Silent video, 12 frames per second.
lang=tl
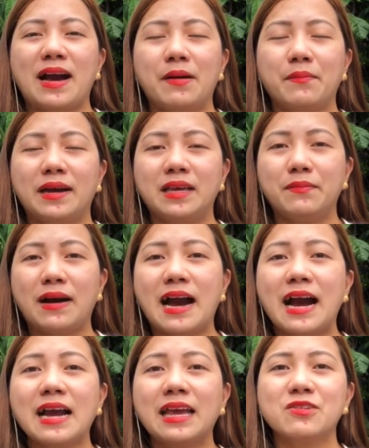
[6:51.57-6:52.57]

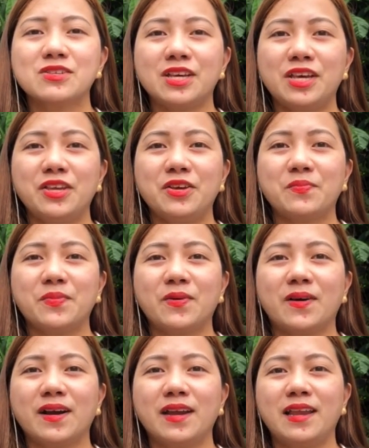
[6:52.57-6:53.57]
maibahagi sa inyo po
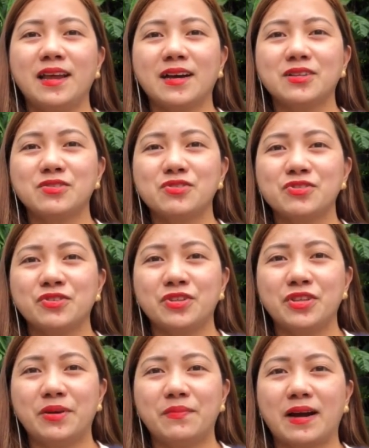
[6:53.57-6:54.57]
ang ilang
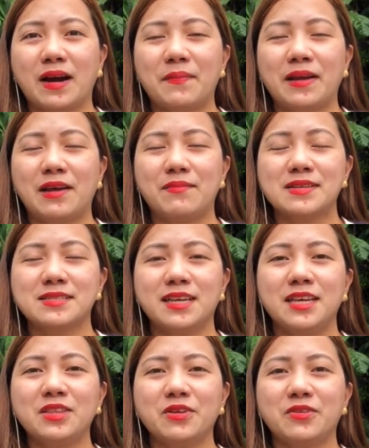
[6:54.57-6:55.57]
susunod na mga palabas na
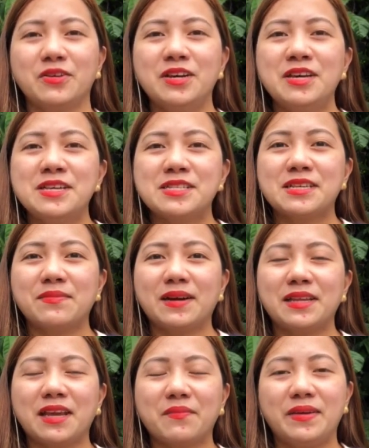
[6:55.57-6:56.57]
ito sa
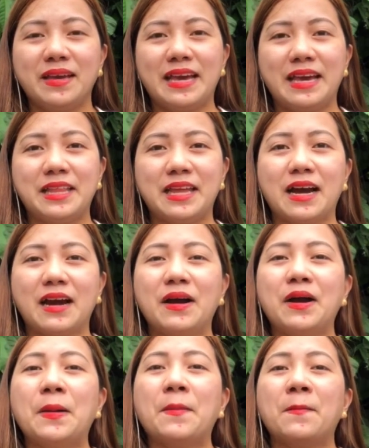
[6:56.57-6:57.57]
mga nagbigay ng
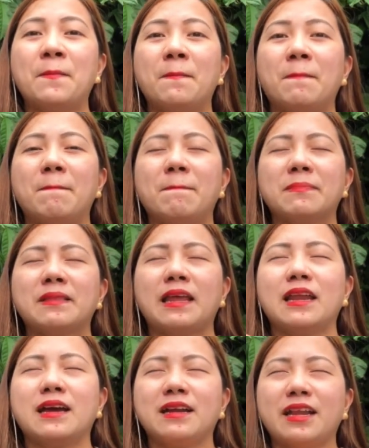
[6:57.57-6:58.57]

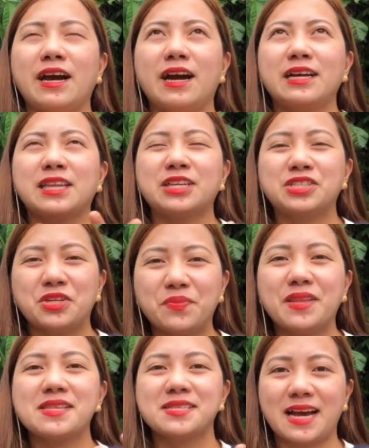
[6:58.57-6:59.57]
talagang nakakatouch na
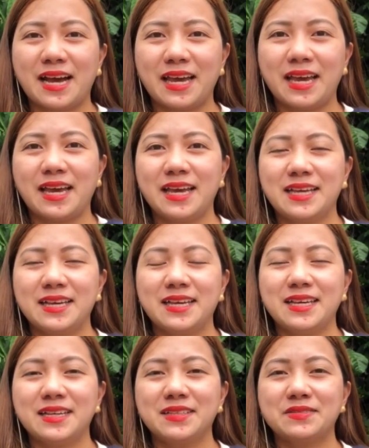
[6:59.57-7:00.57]
mensahe
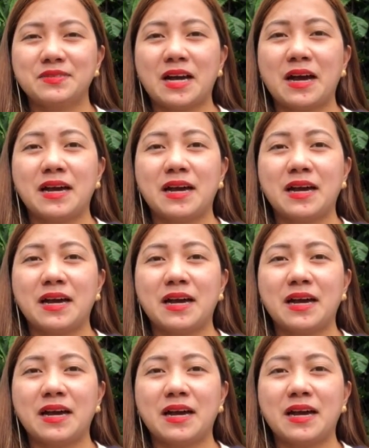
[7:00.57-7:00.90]
sa